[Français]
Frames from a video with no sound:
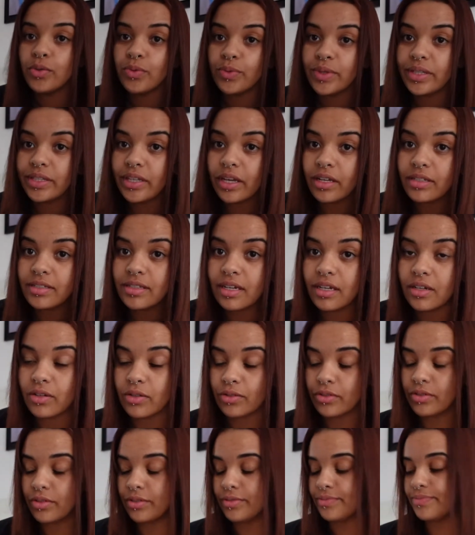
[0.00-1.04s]

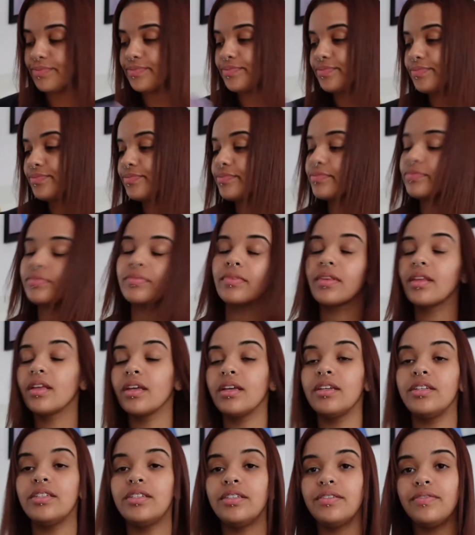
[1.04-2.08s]
8h50.
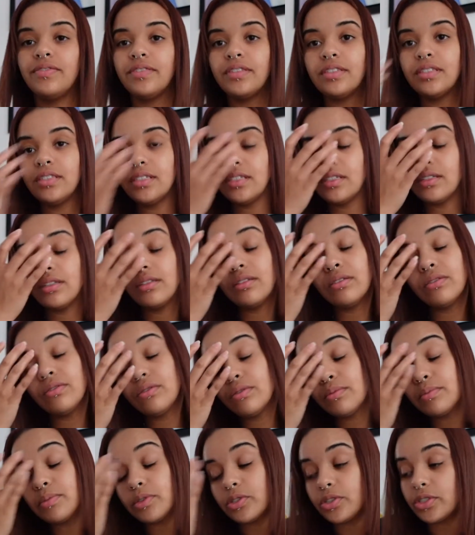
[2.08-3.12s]
J'ai fini de
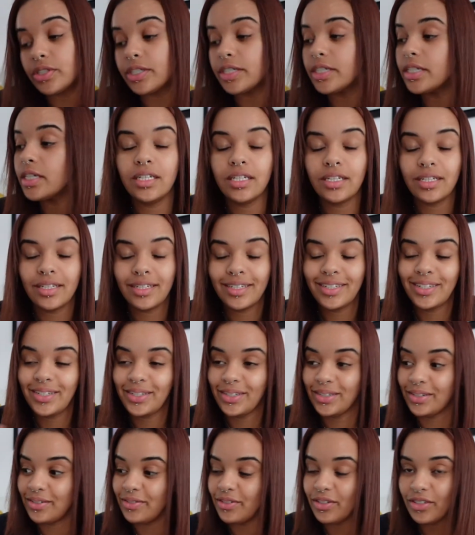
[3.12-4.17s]
manger
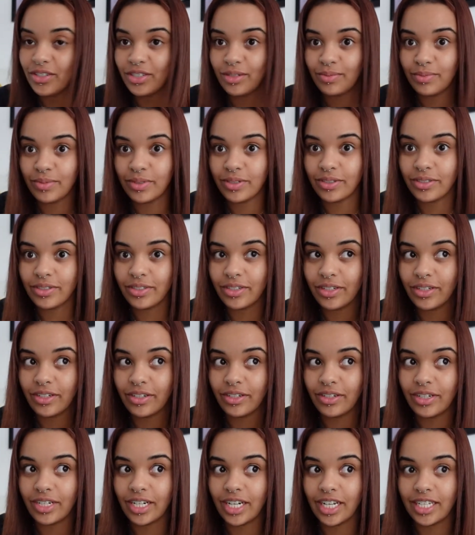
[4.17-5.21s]
Franchement,
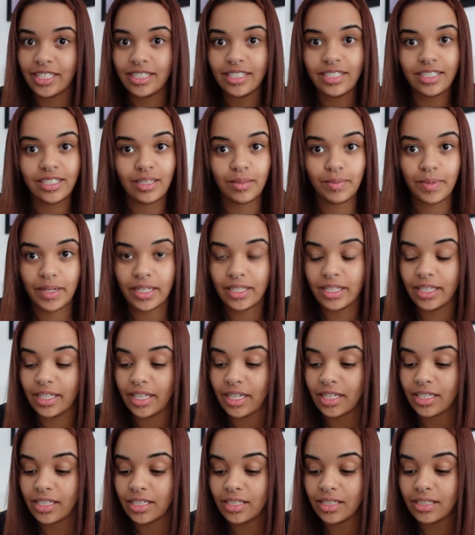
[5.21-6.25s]
euh, là, si j'ai pas
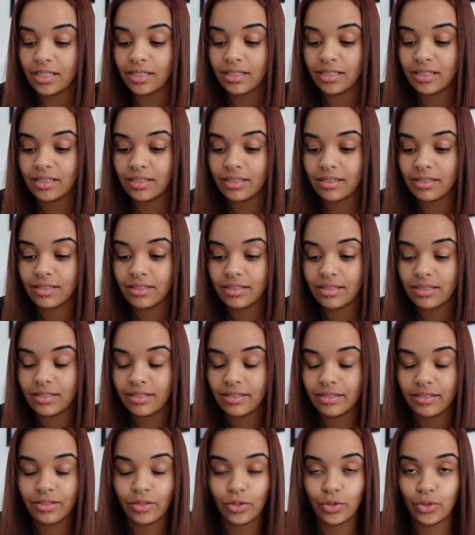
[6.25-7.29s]
d'énergie,
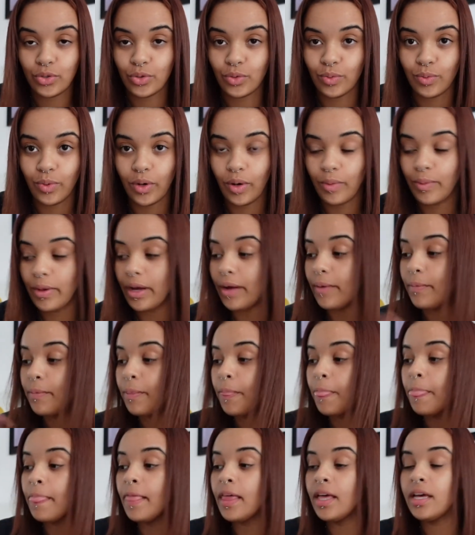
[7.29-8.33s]
je comprends pas.
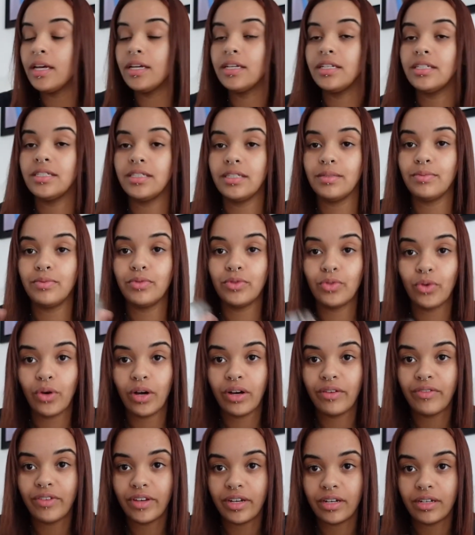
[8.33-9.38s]
J'ai bu
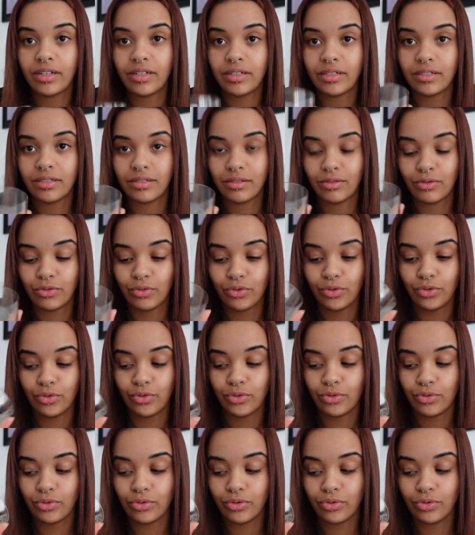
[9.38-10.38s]
3 verres de